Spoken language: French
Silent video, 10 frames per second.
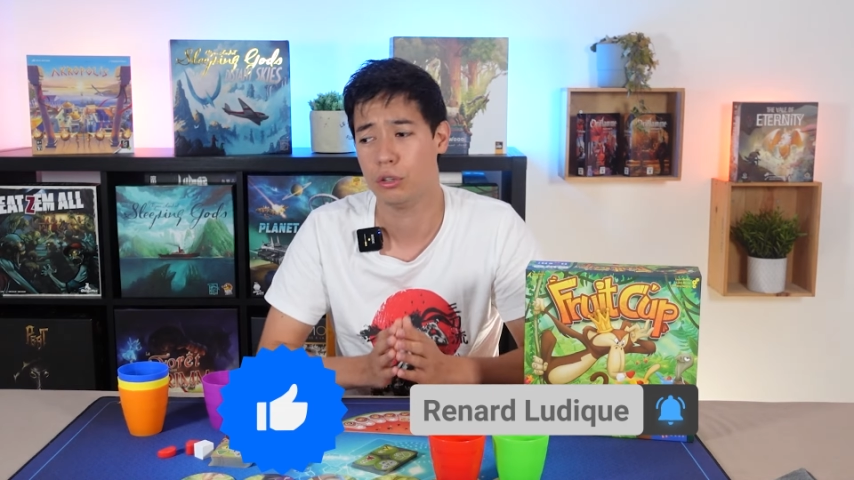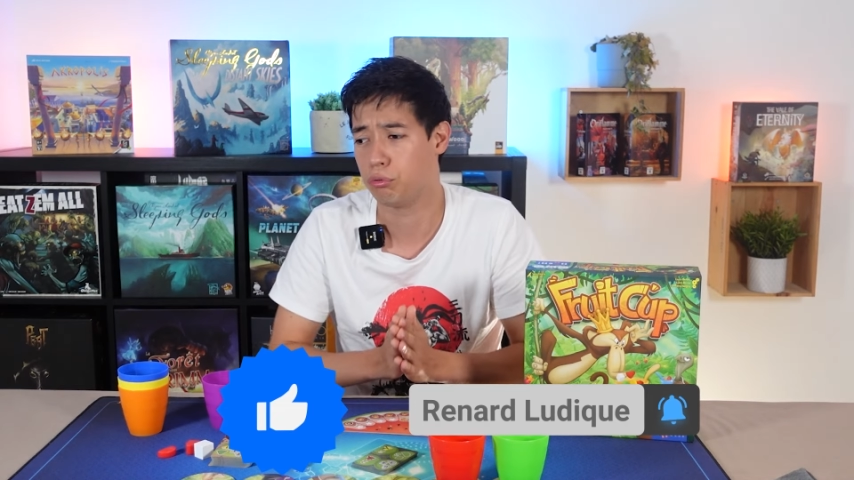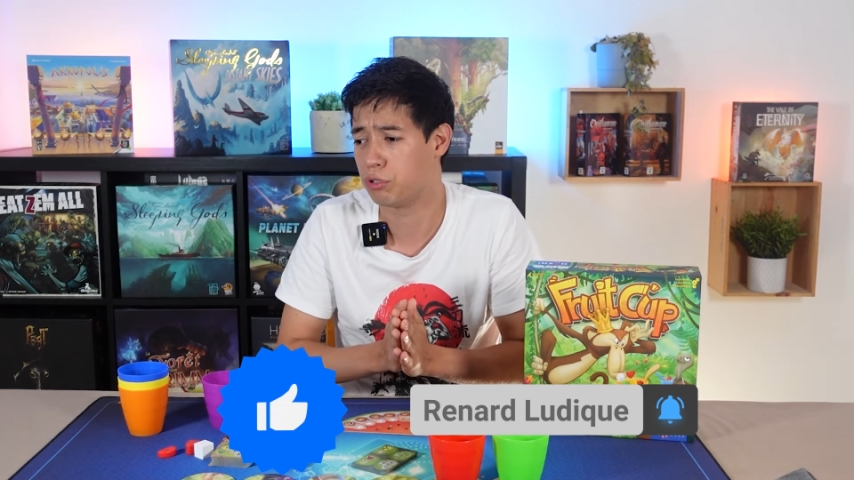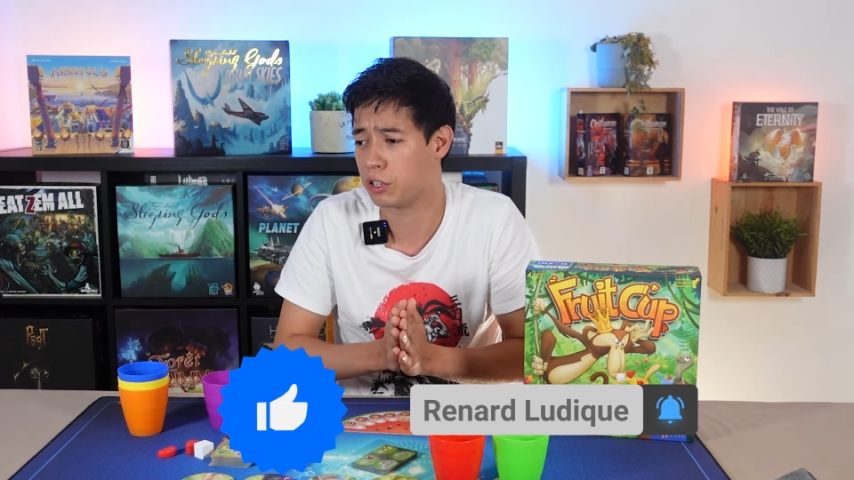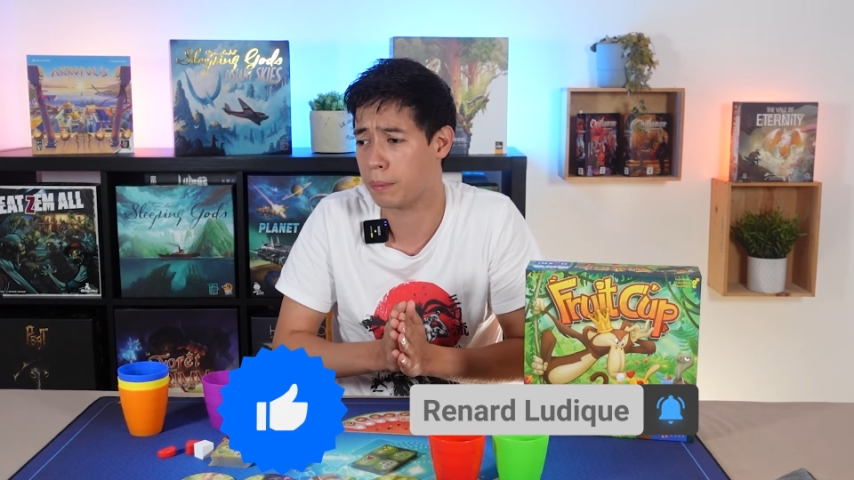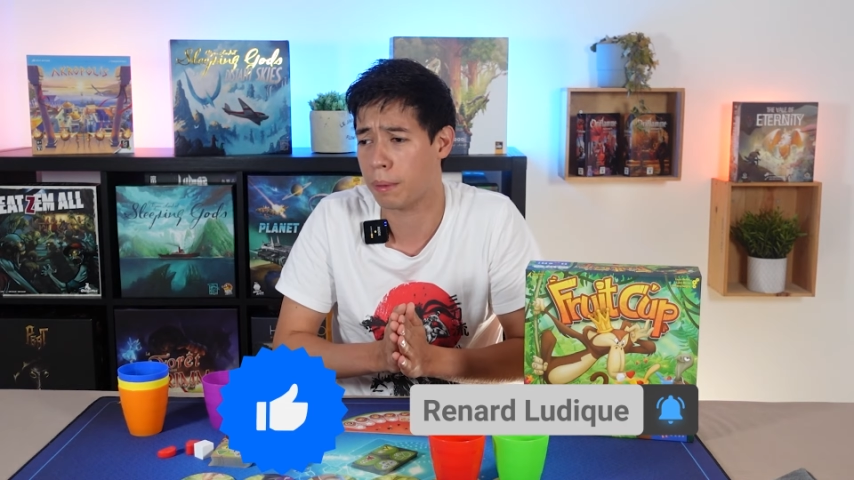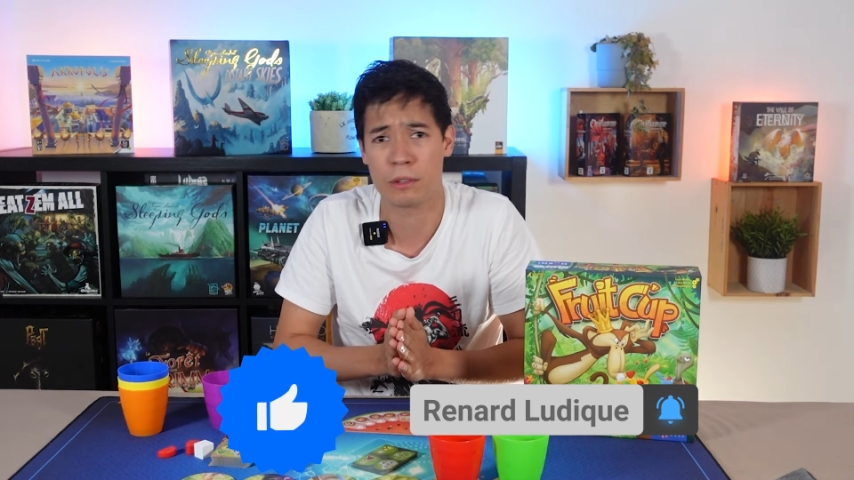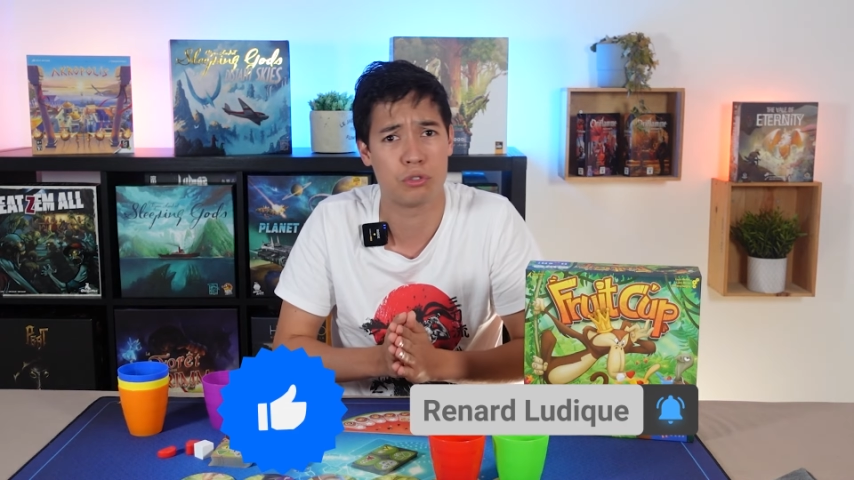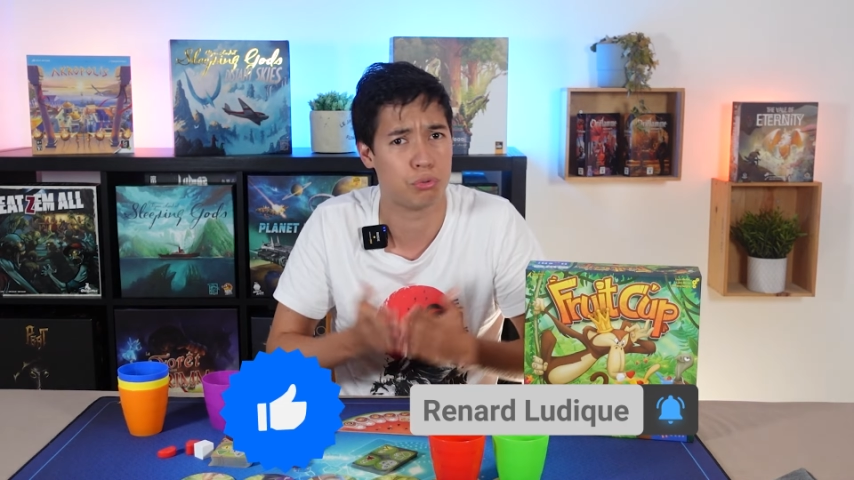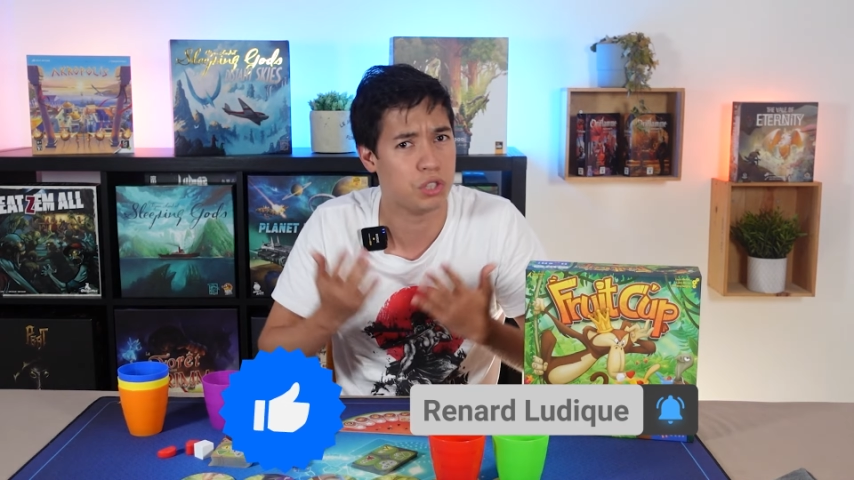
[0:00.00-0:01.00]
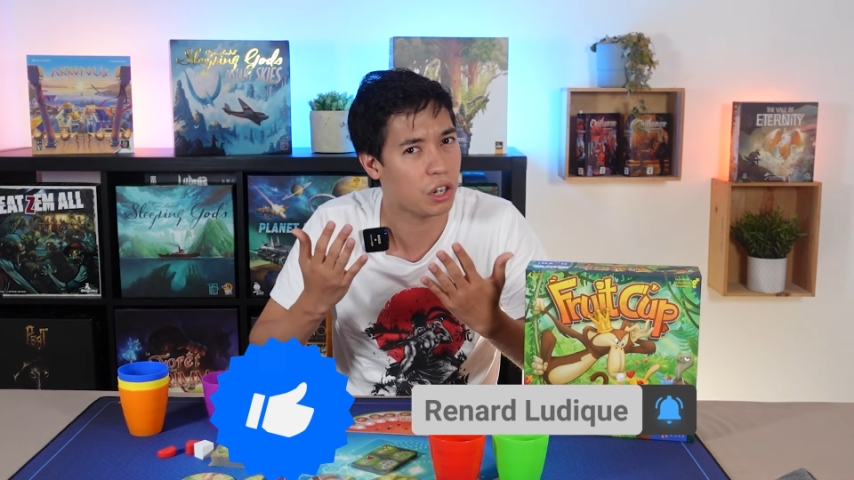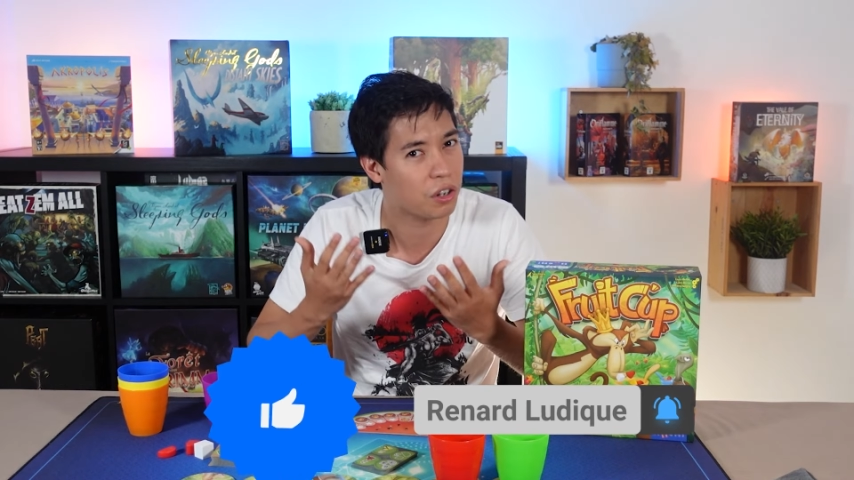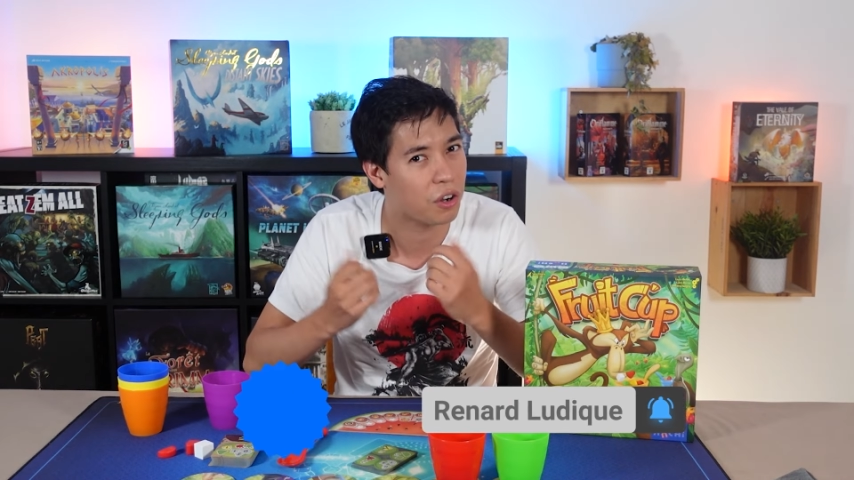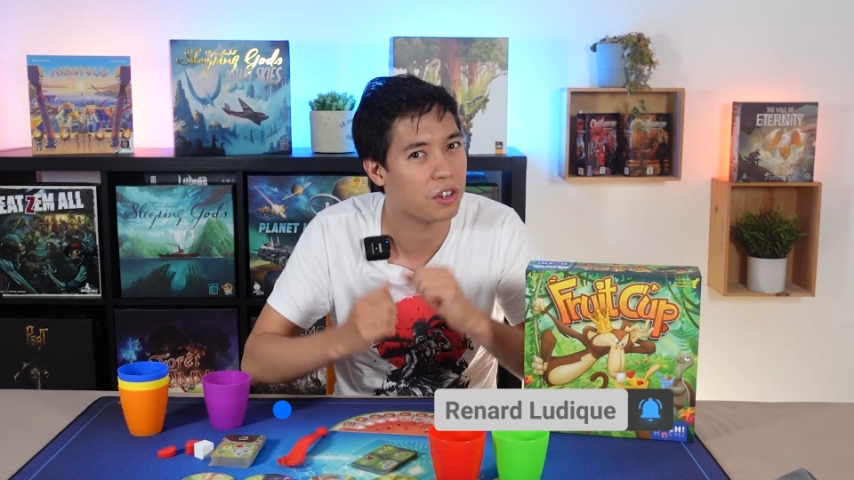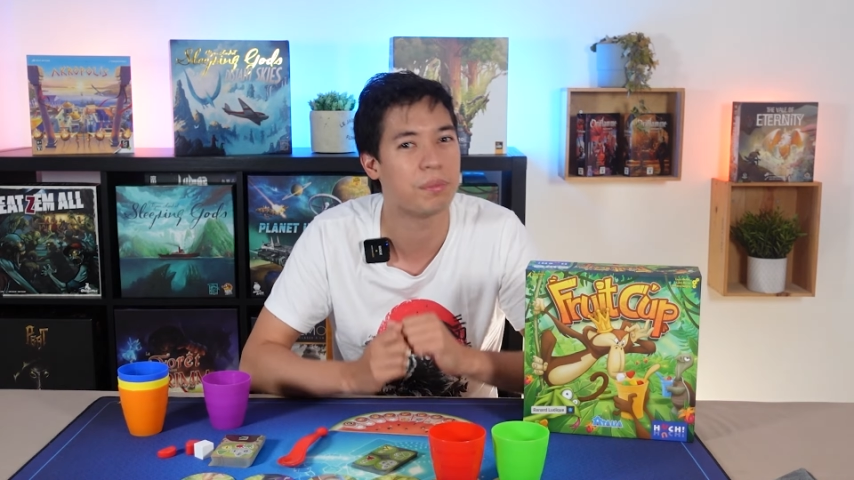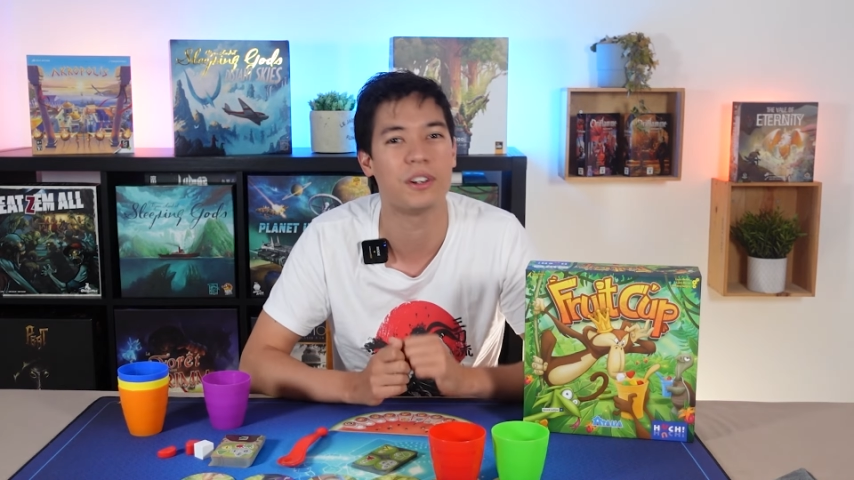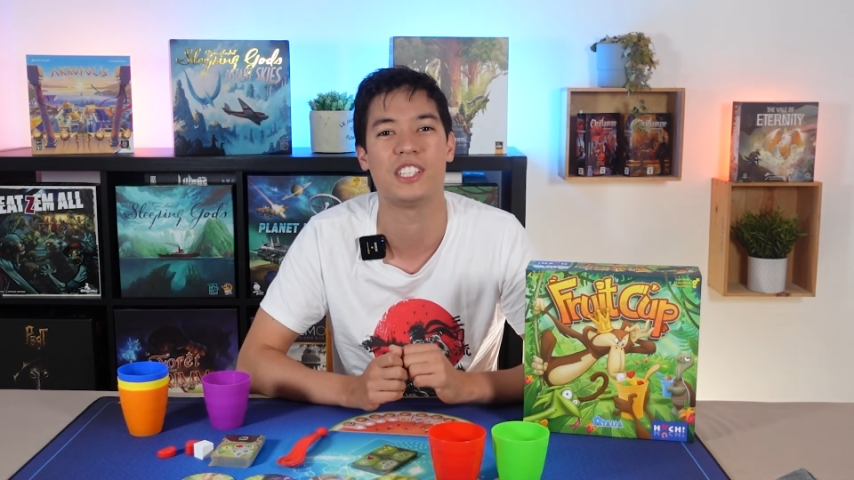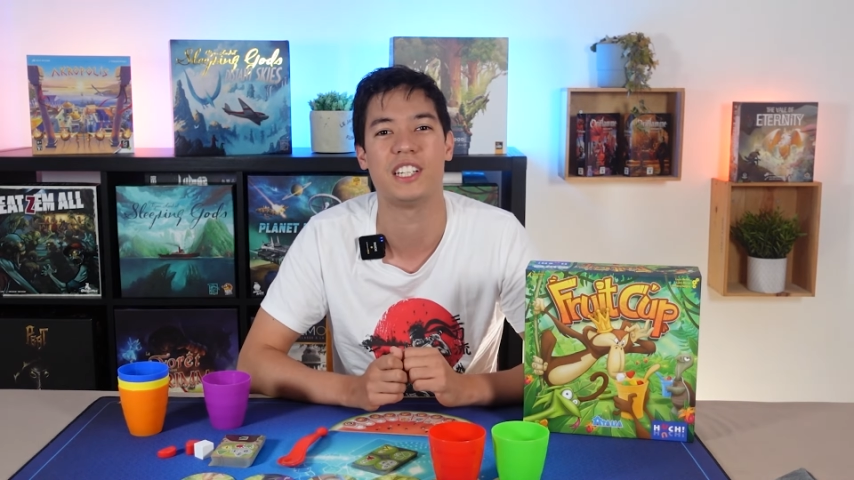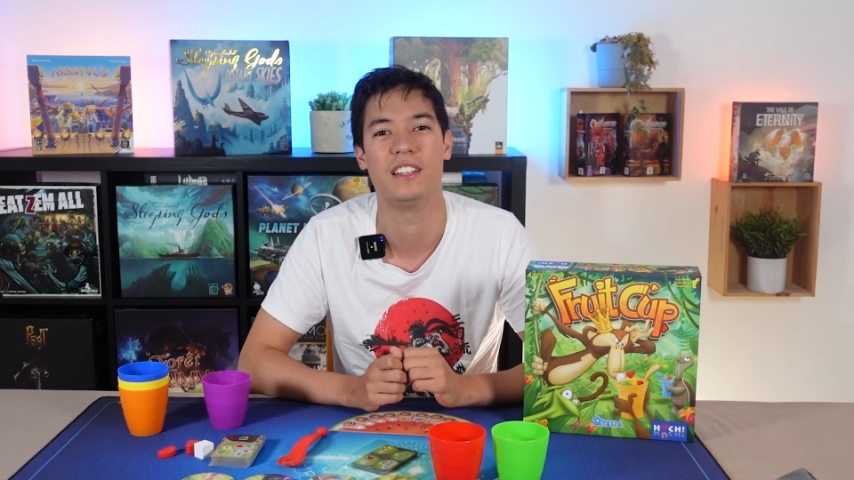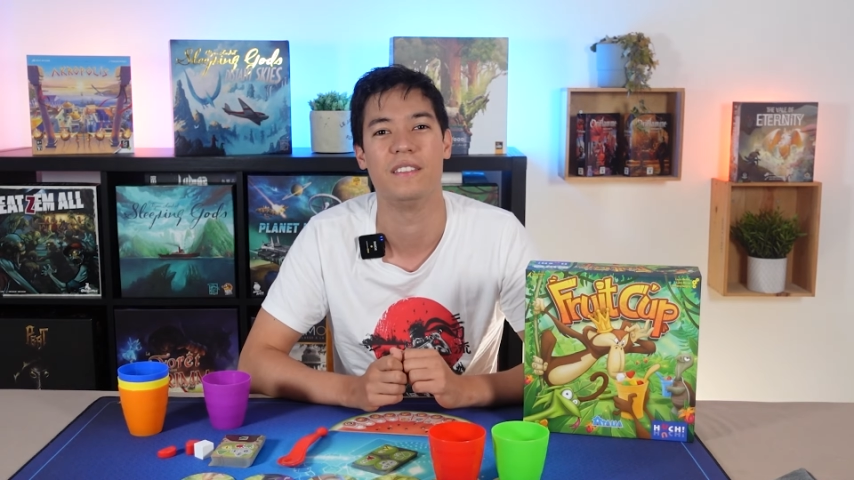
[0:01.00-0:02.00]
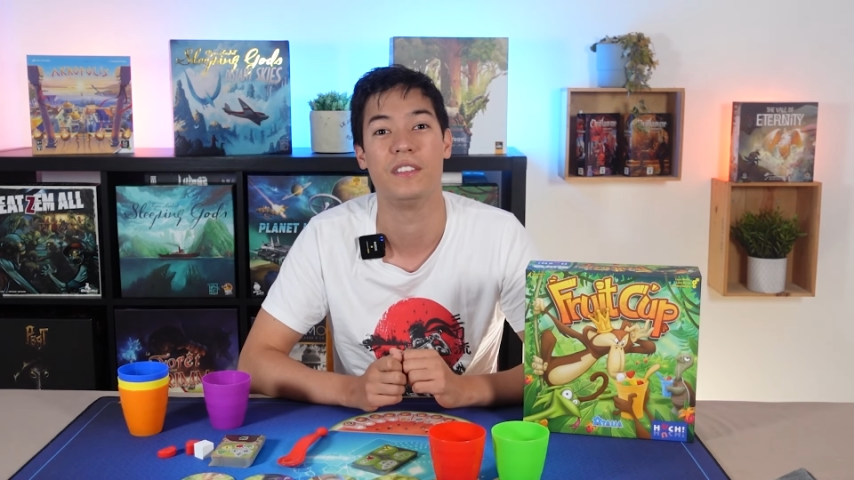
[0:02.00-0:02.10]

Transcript: Tout ça, ça permet de soutenir grandement la chaîne.